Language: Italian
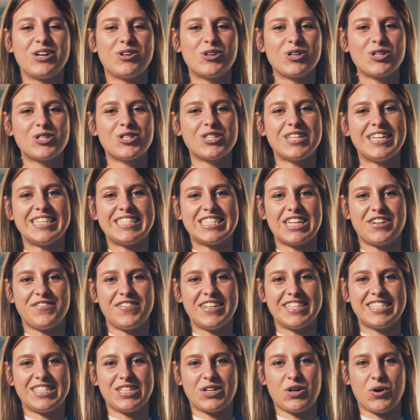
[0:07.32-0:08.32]
corso dei
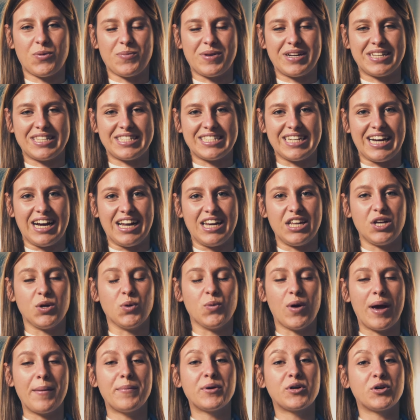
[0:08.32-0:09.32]
servizi commerciali
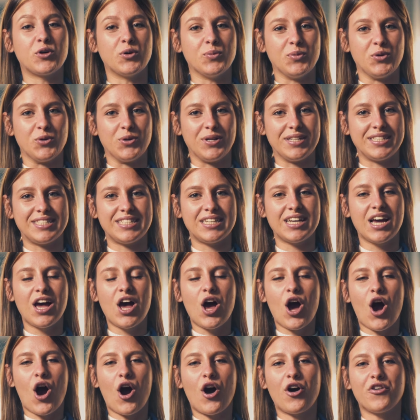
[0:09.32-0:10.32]
Web Community
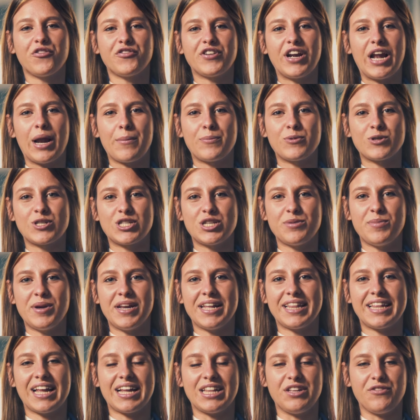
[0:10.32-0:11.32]
offre la
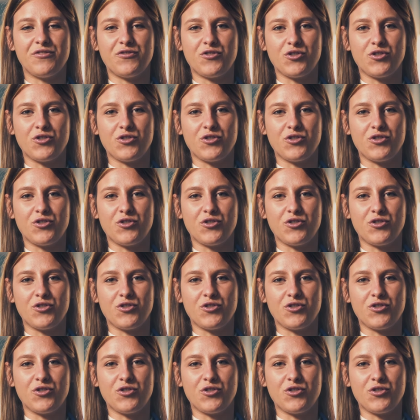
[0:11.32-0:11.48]
possibilità di